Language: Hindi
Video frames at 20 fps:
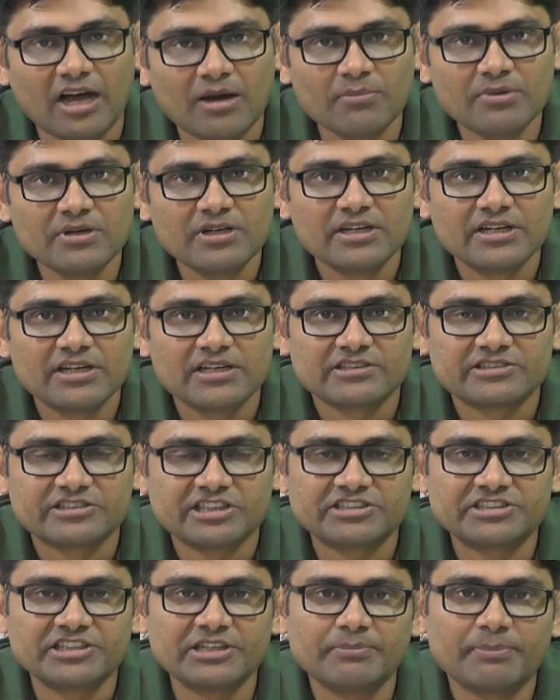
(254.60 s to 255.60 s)
अब
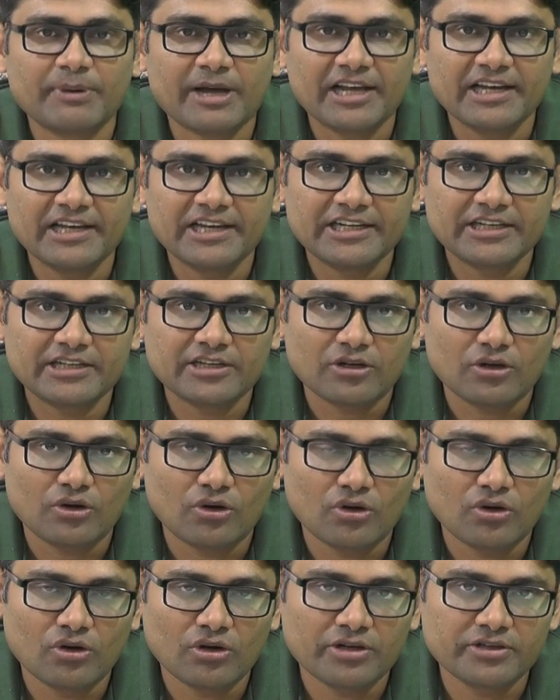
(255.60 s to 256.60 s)
सचिन पायलट
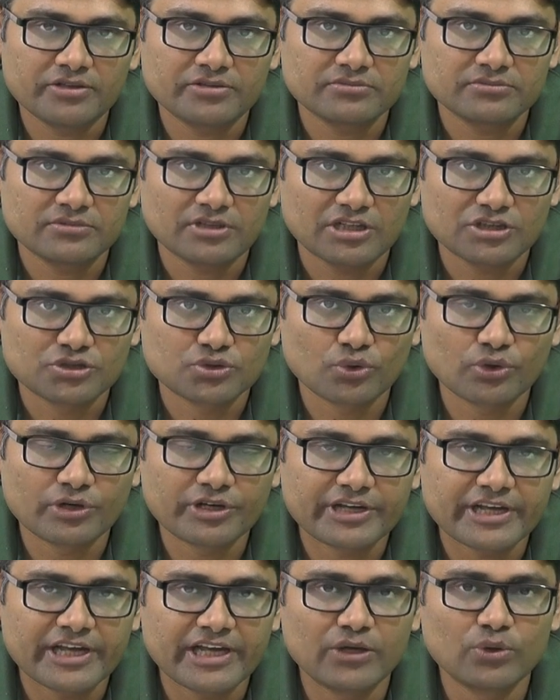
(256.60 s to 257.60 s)
और अशोक
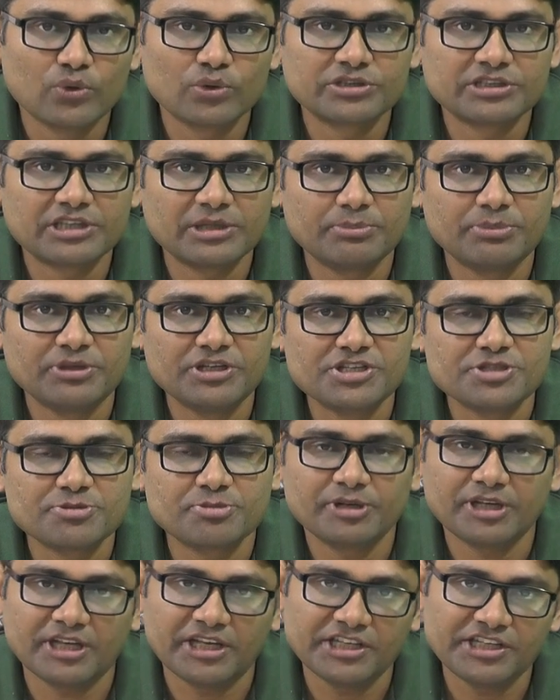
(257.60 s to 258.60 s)
गहलोत के बीच
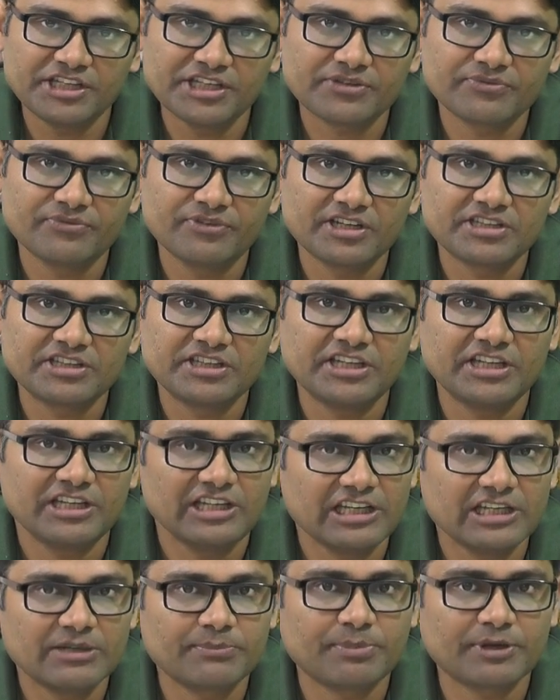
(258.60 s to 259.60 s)
में एक व्यक्ति
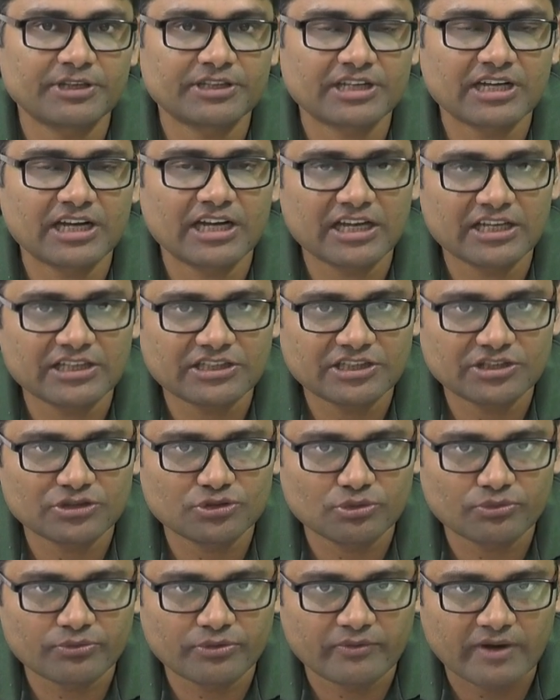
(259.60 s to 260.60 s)
एक पद का ये
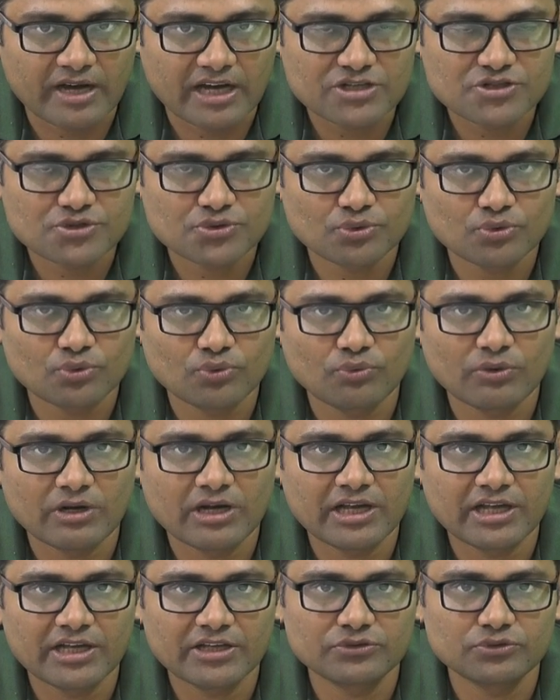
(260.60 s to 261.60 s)
जो विवाद शुरू हुआ
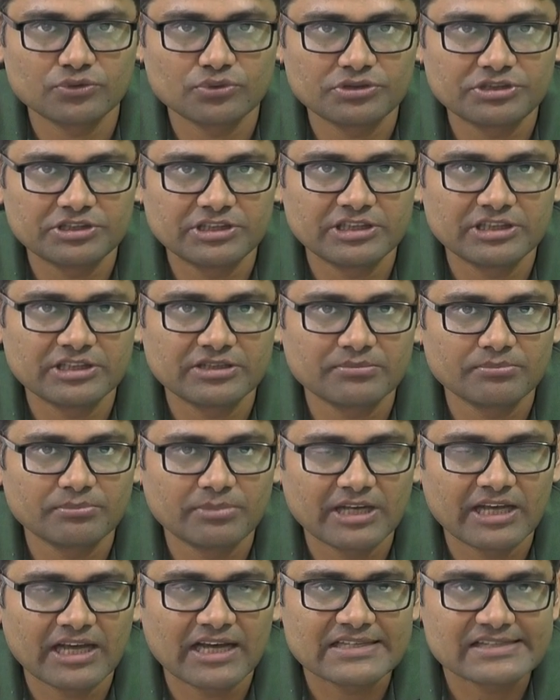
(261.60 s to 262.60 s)
है जो ये
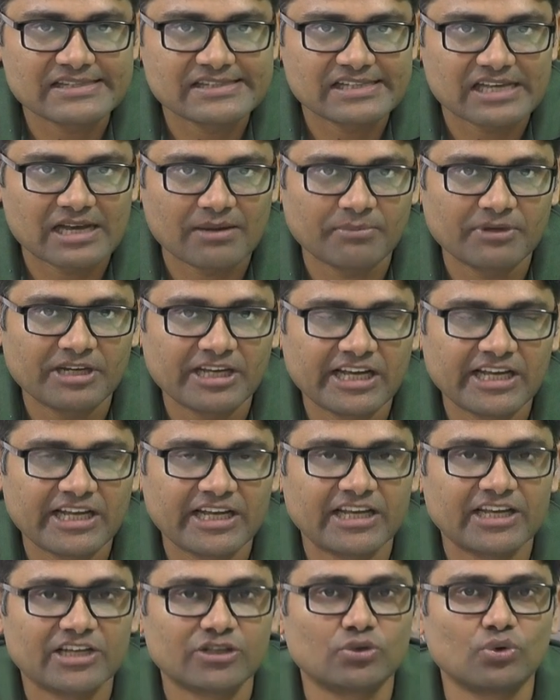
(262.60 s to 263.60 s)
बयान सामने
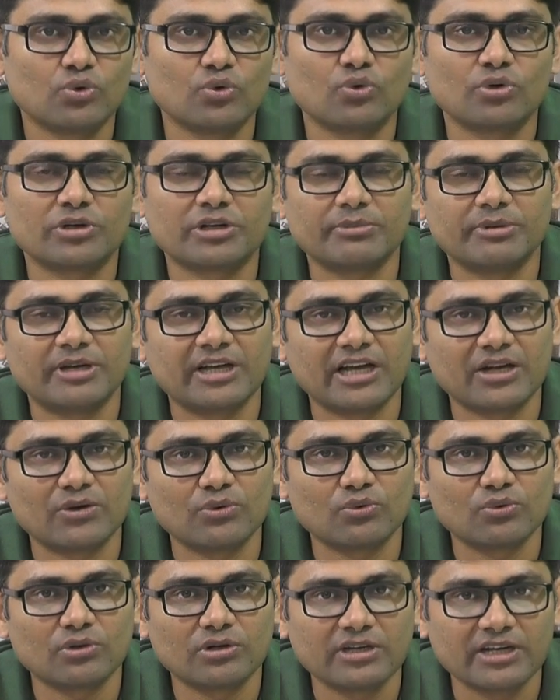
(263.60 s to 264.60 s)
आया है दोनों के
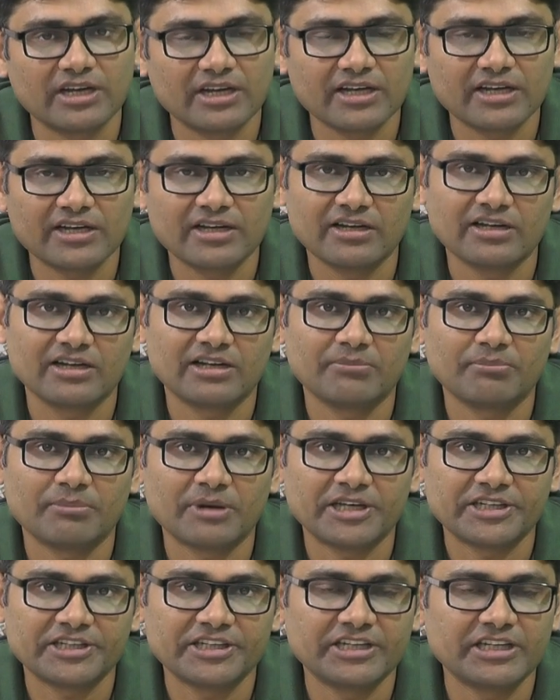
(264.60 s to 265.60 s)
बयानों को अलग अलग अब
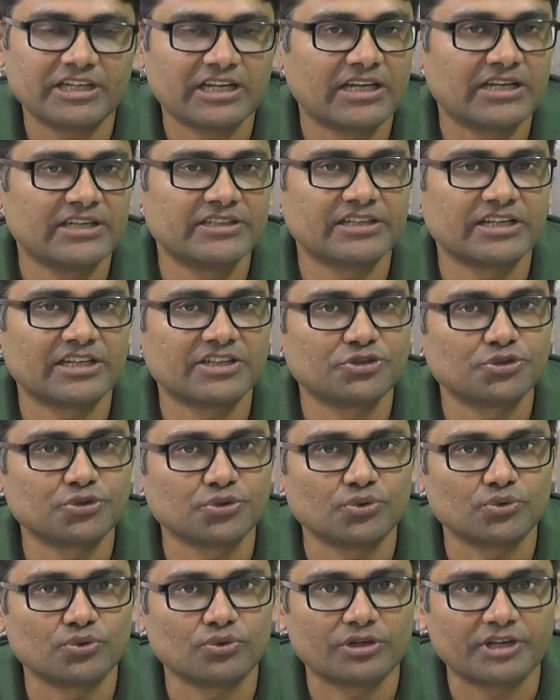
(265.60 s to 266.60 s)
मायने निकाले जाने
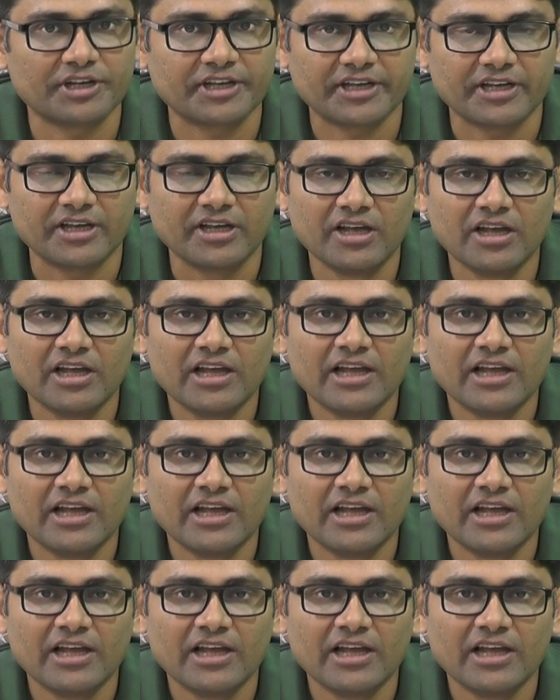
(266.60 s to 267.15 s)
शुरू हो गए हैं